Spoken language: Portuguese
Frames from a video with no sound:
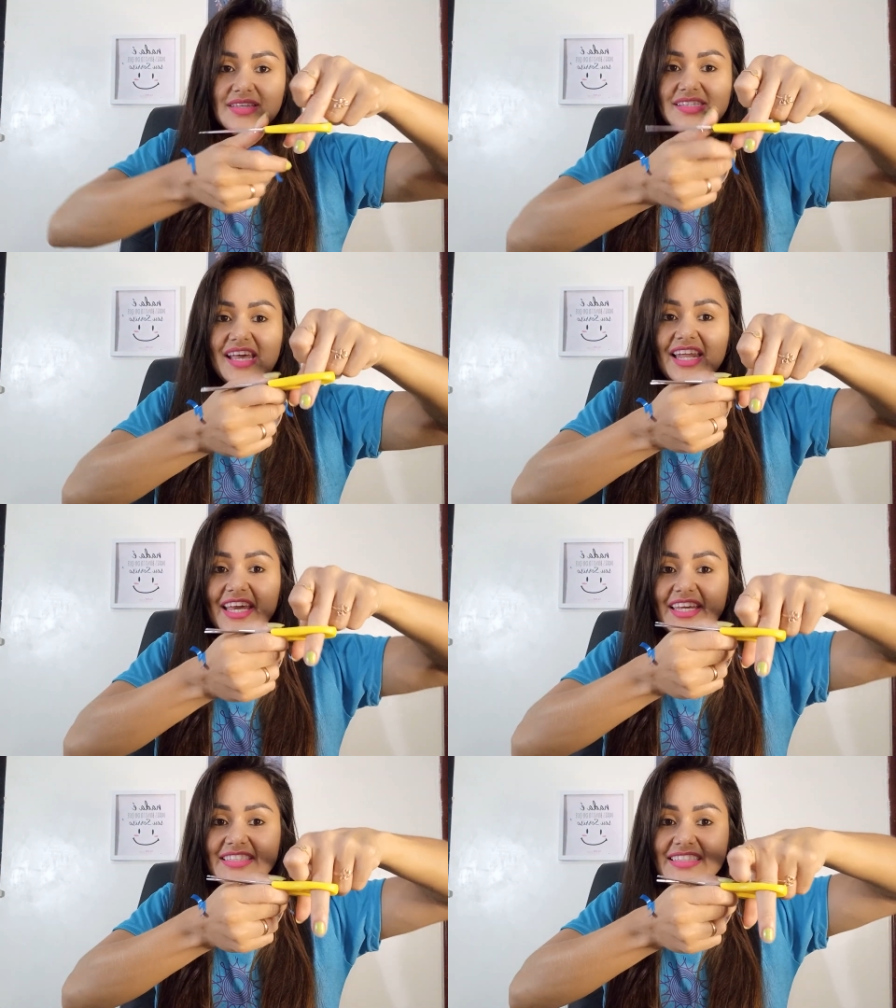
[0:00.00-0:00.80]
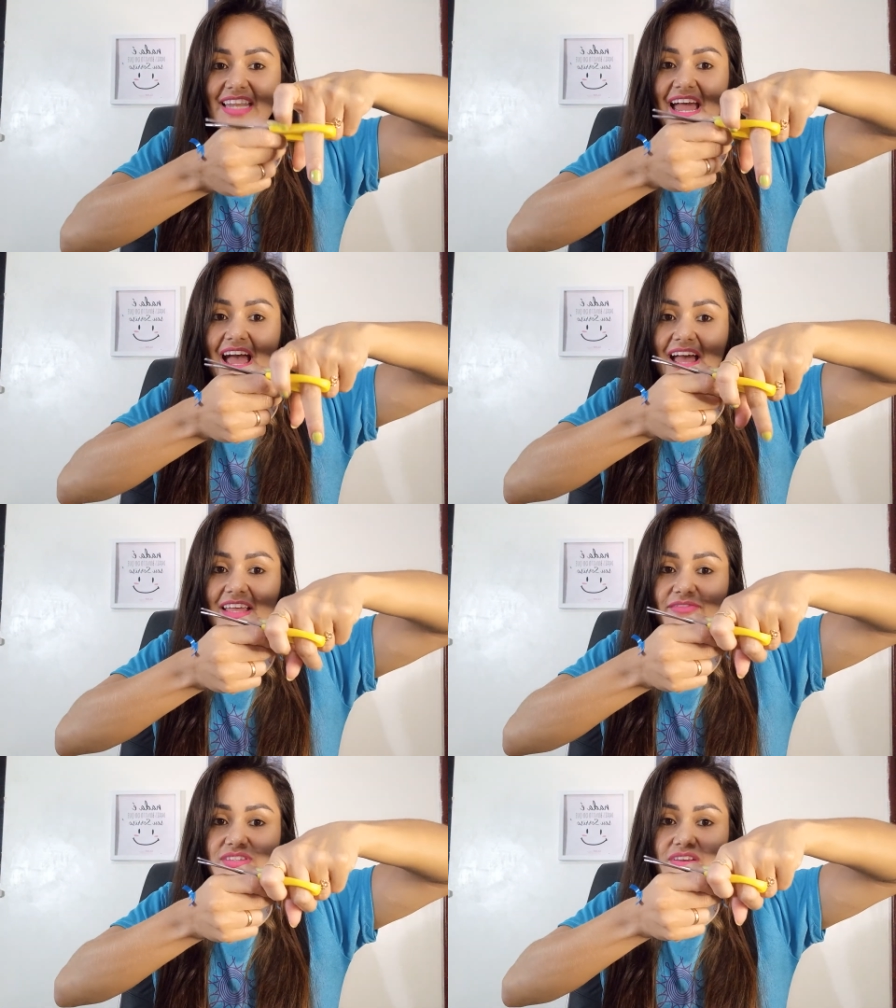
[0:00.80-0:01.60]
Se ela
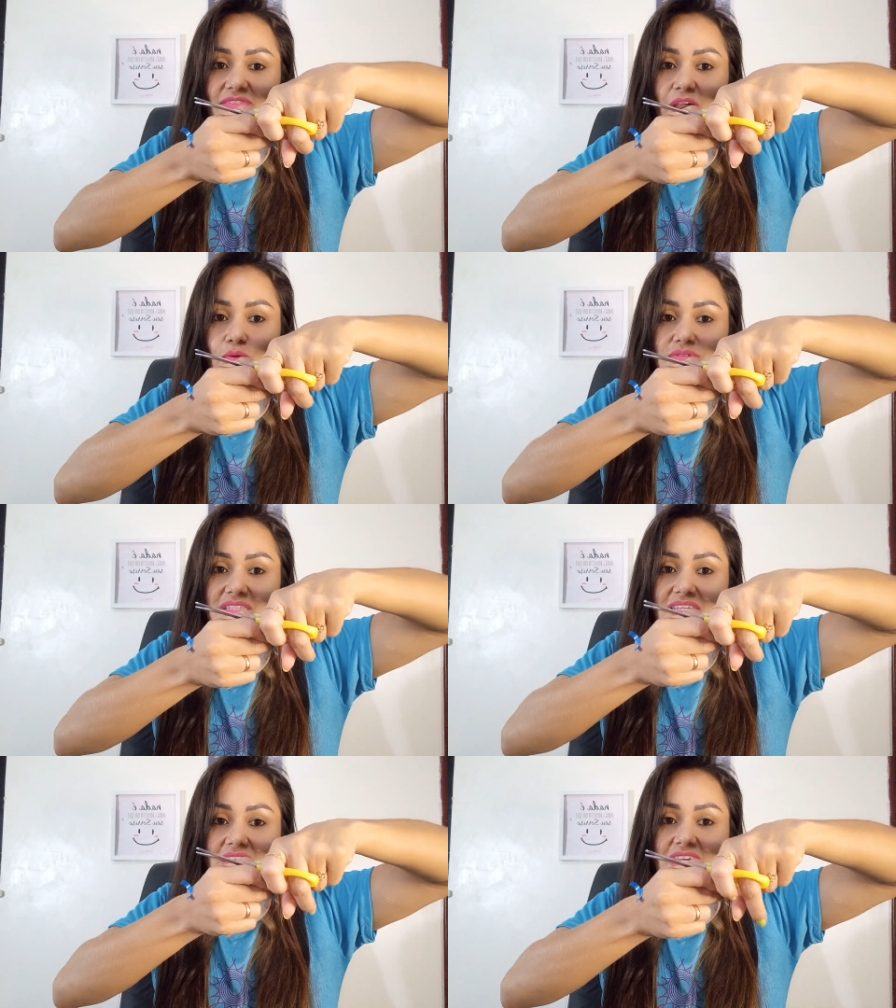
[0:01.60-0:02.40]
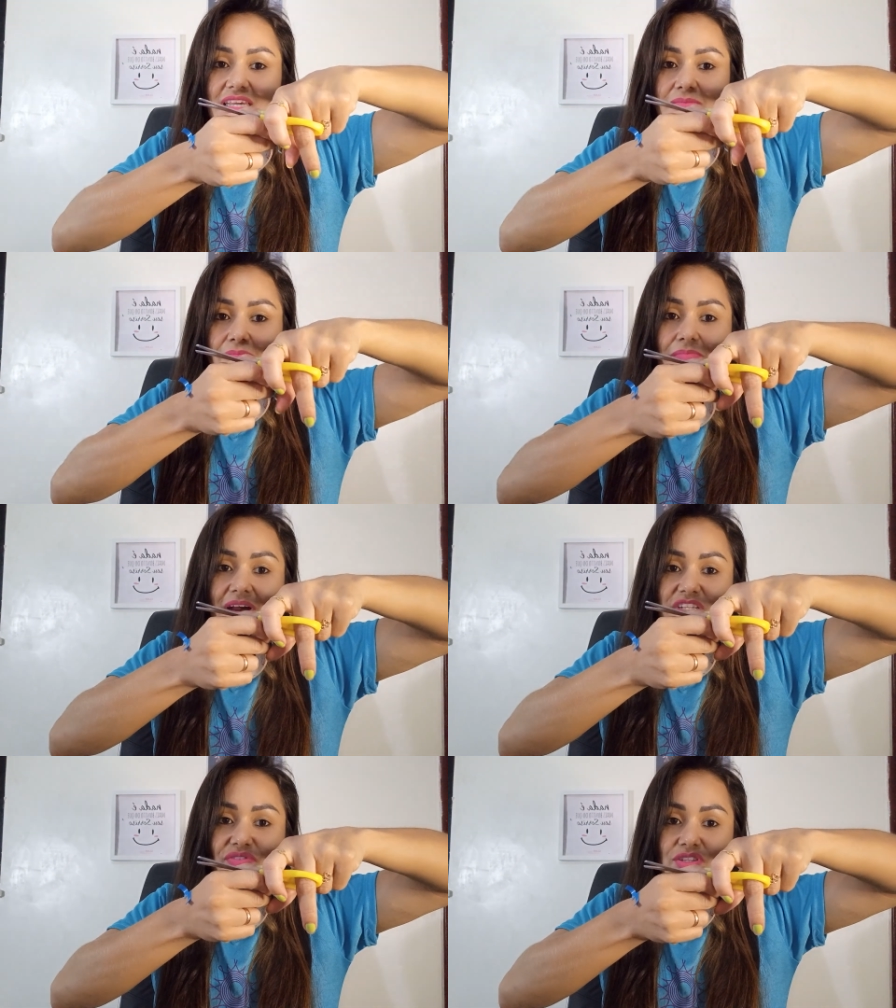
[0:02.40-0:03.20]
entrar, você não vai conseguir
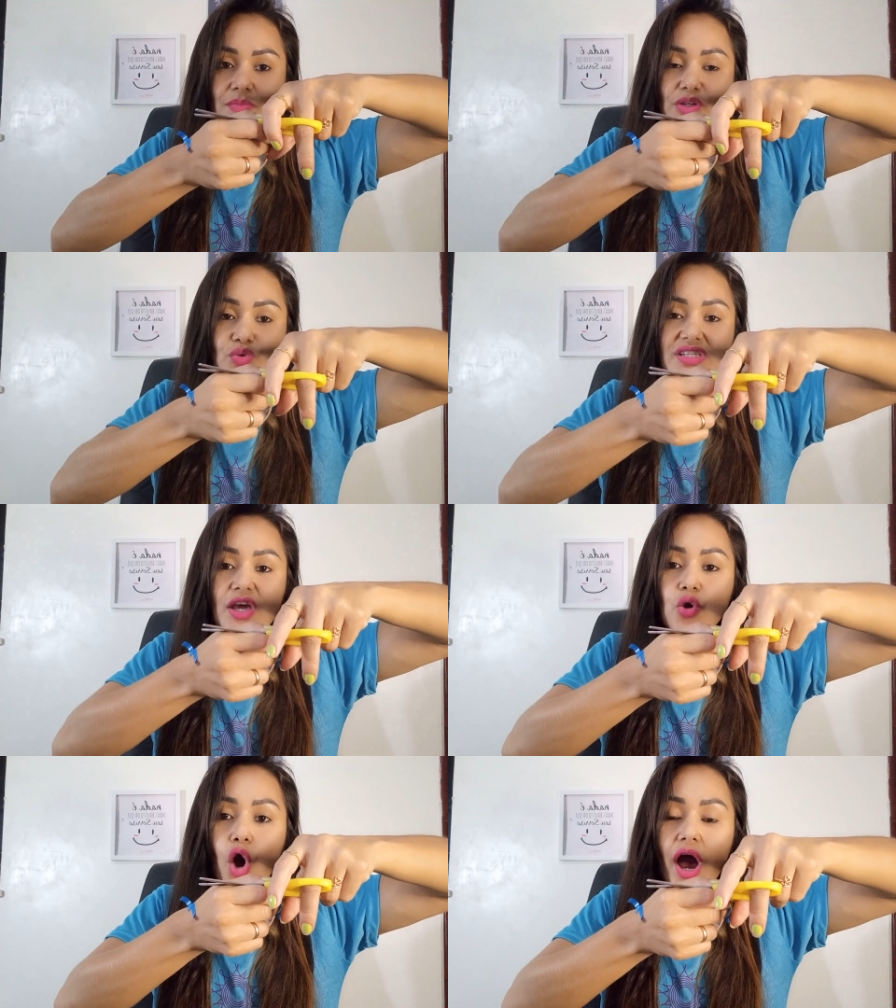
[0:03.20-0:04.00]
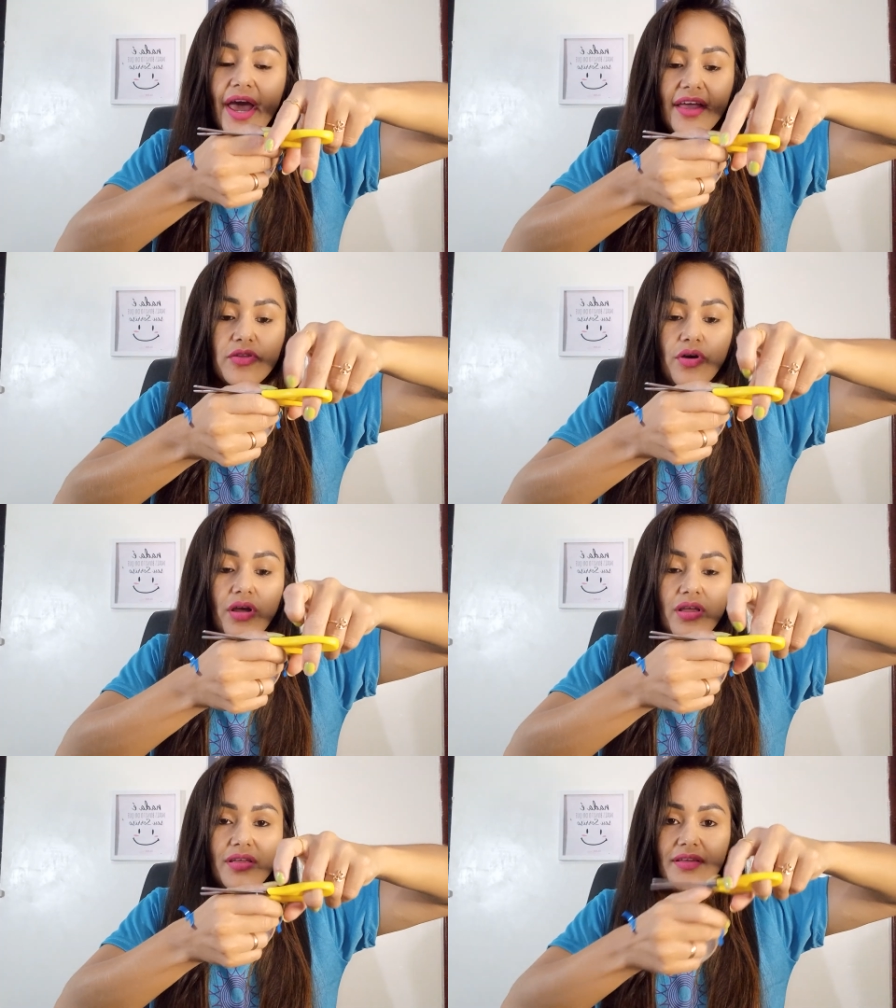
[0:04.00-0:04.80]
mais fazer o manuseio correto, ó.